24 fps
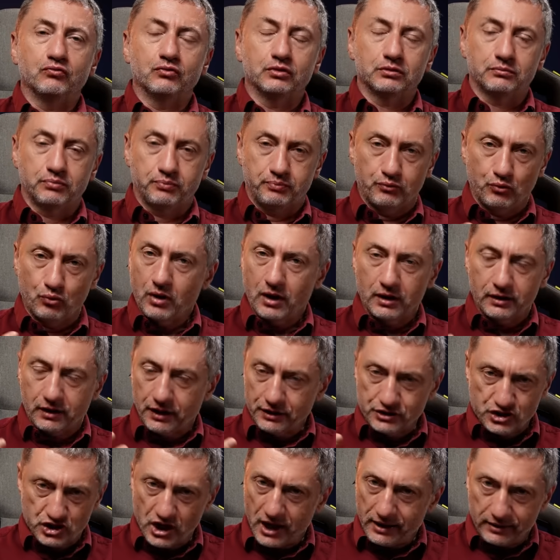вот
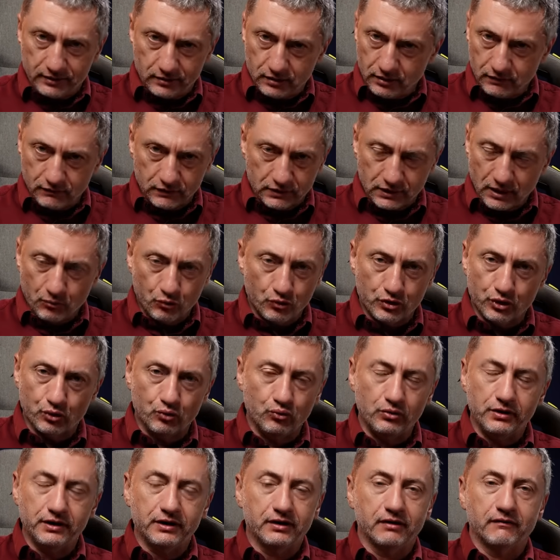окончательного там
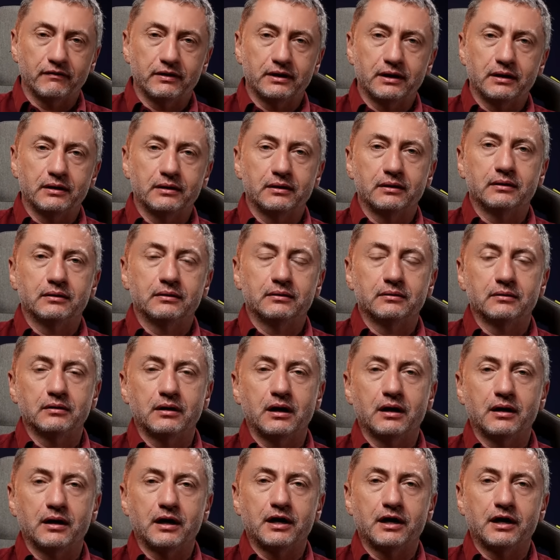урегулирования, э,